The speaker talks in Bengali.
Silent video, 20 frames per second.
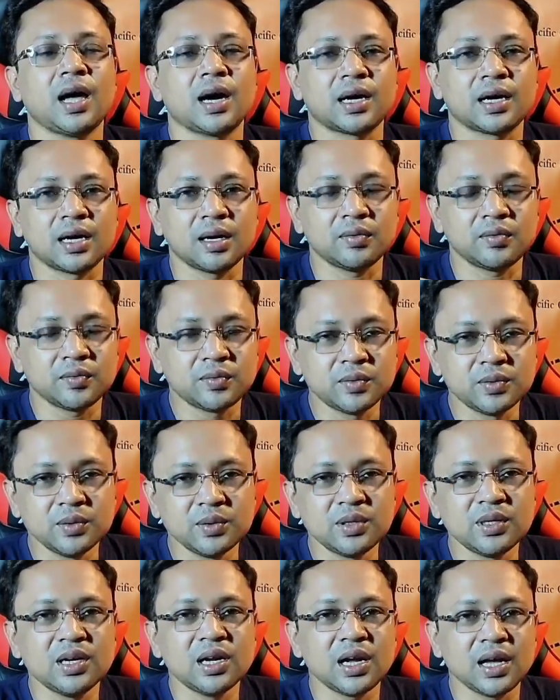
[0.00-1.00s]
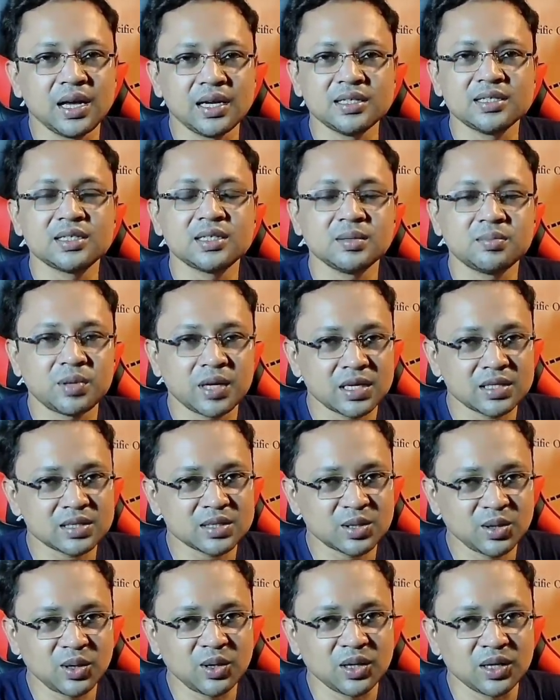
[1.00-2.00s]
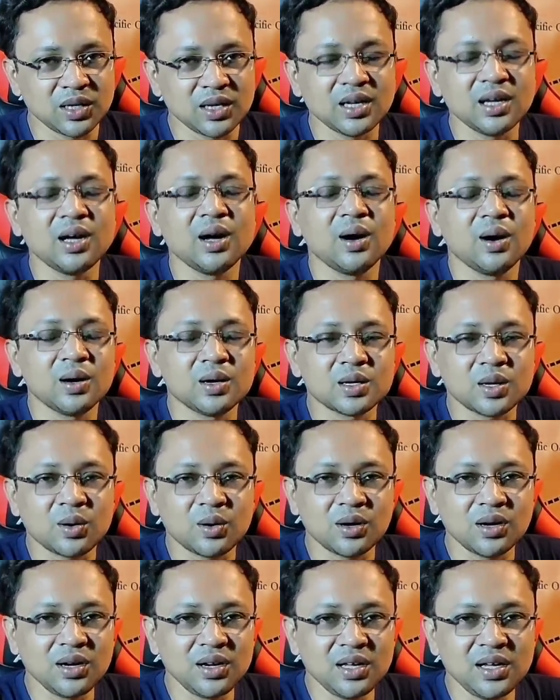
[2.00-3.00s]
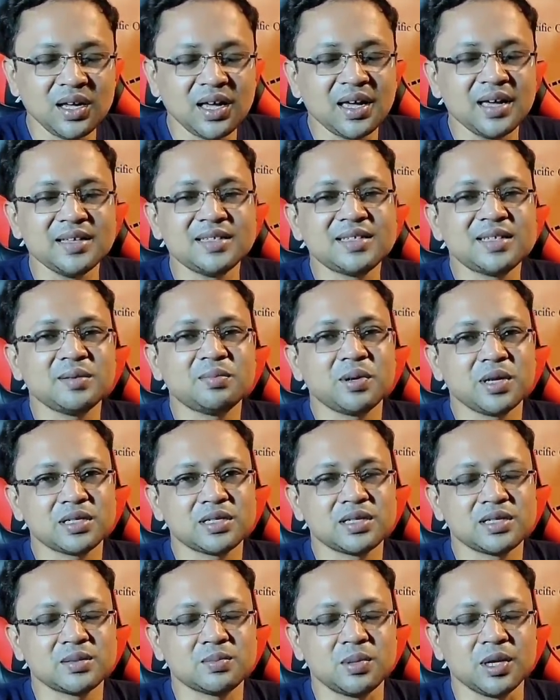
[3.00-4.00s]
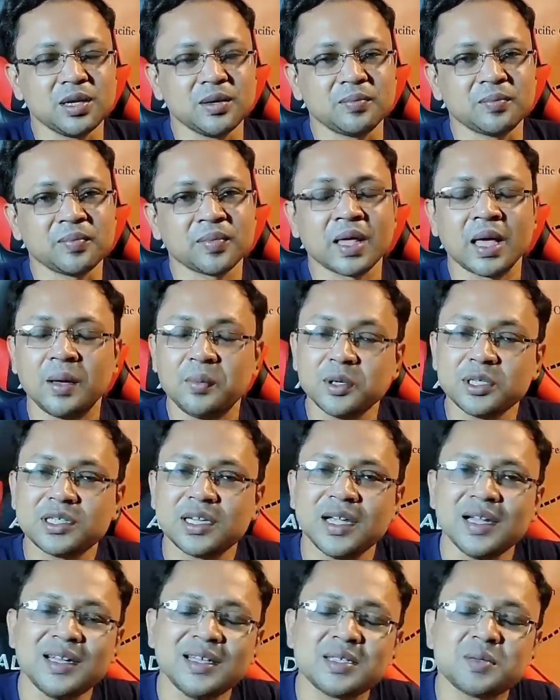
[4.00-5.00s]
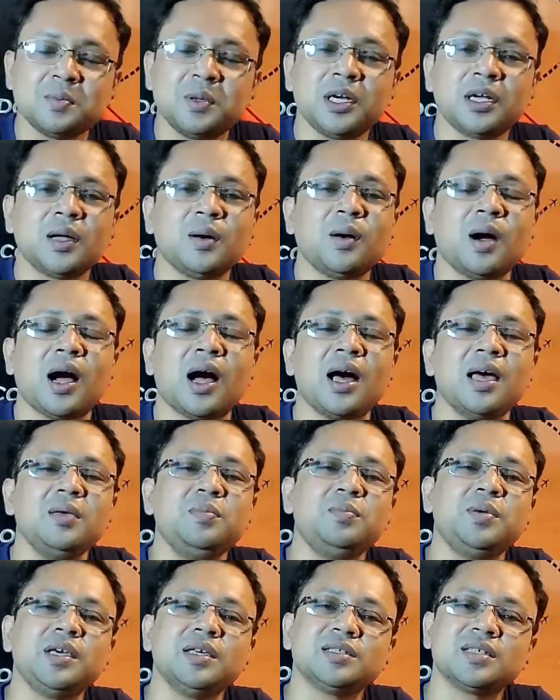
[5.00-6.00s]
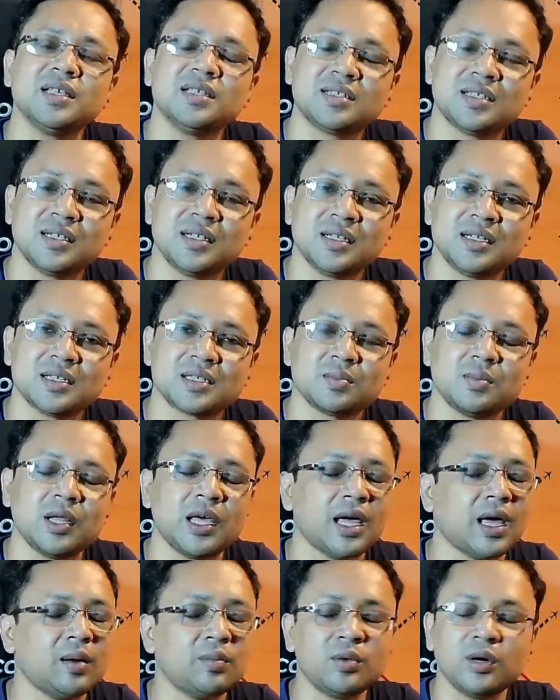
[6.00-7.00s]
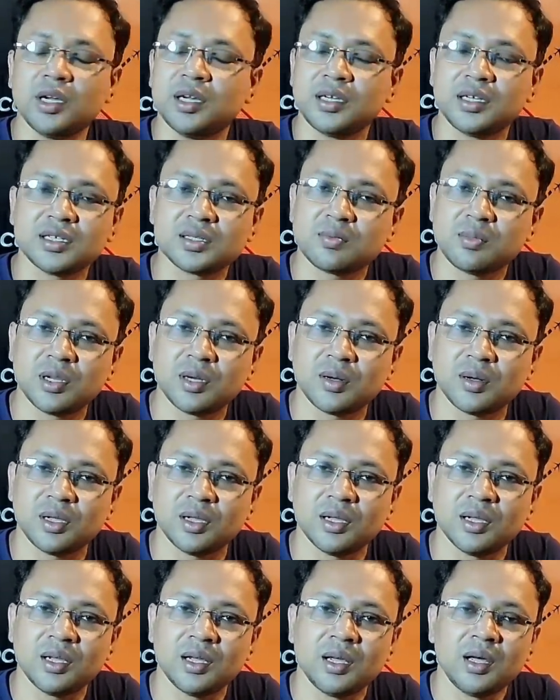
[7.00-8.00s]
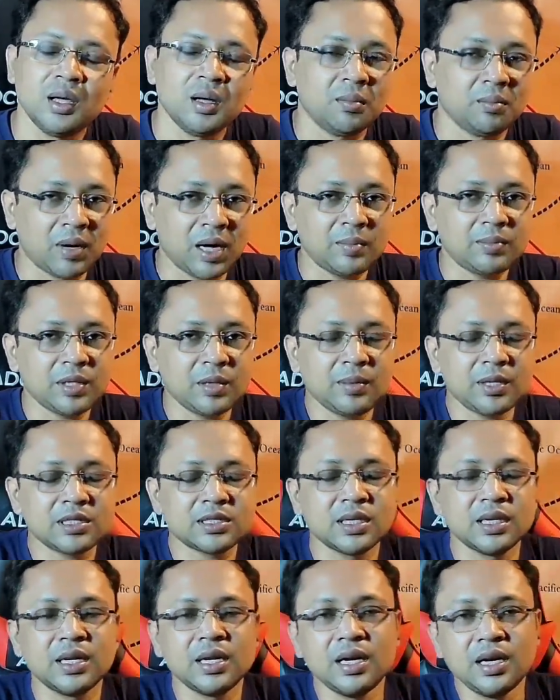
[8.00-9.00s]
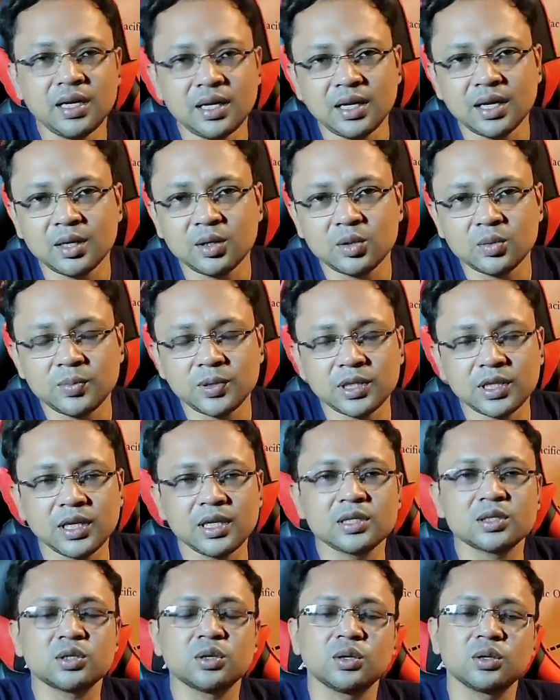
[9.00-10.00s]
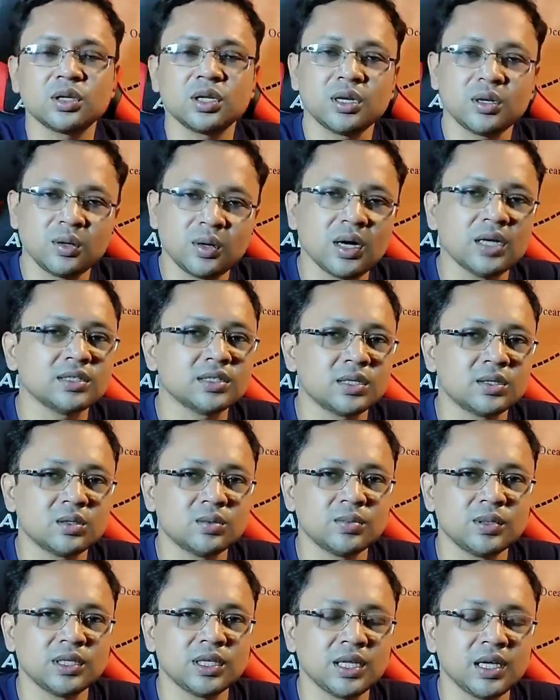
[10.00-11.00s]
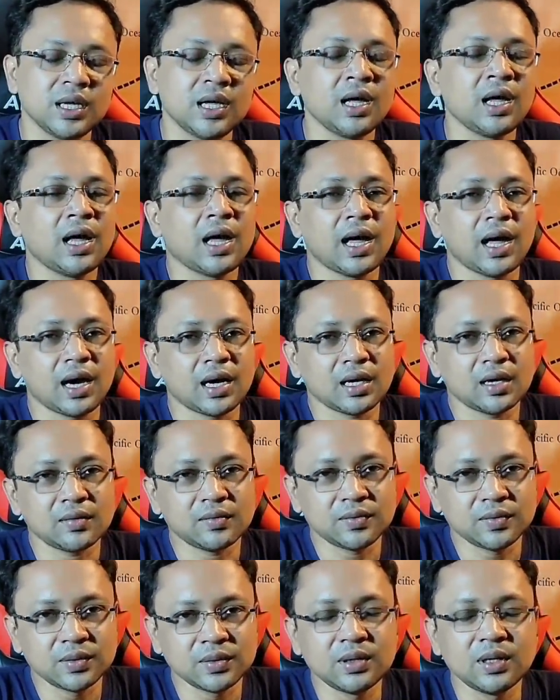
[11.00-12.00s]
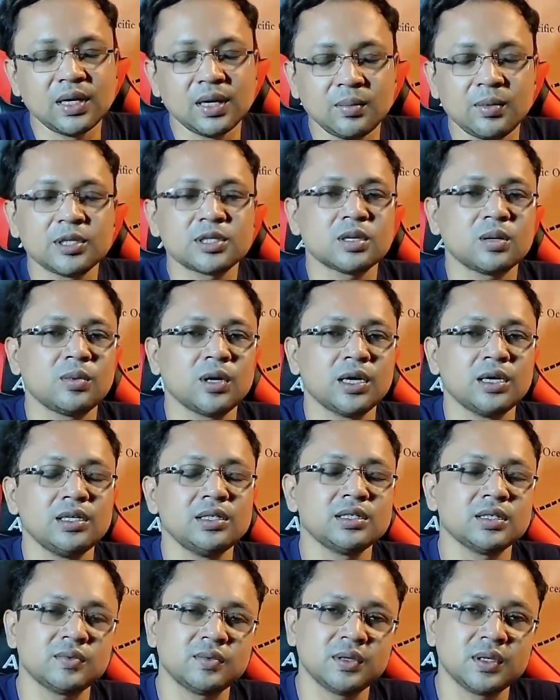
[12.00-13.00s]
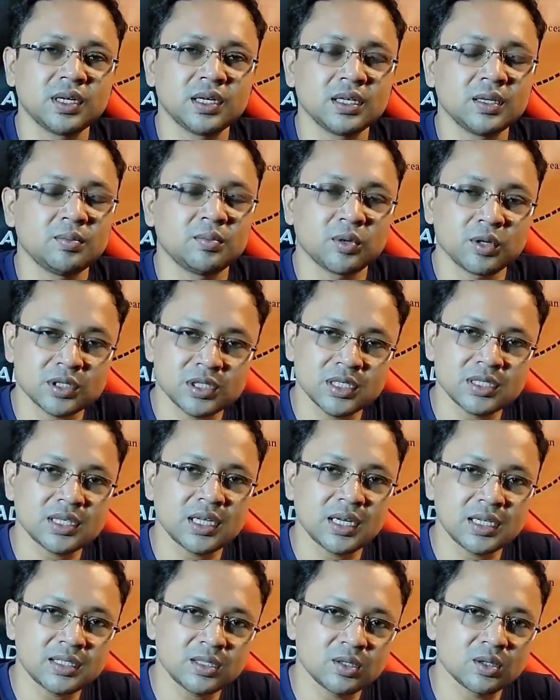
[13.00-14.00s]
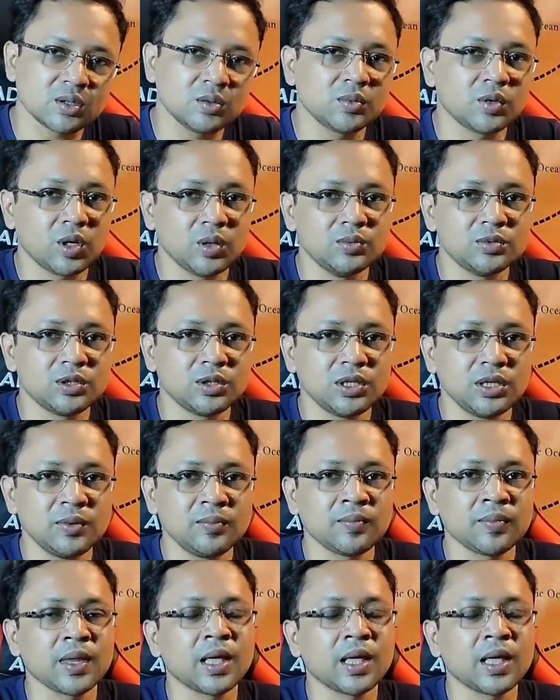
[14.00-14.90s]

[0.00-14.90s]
একটা ফুল এইচডি প্লাস নয় অনলি এইচডি প্লাস ডিসপ্লে এবং সেই ডিসপ্লেটাও আইপিএস এলসিডি ডিসপ্লে অ্যামুলেট ডিসপ্লে নয় ভাবতে পারছেন ইন্ডিয়ান রুপিতে সতেরো হাজার রুপিতে একটা ফোন নেবে সবাই যে ফোনটাতে প্রসেসার আছে ওরকম কমজোরি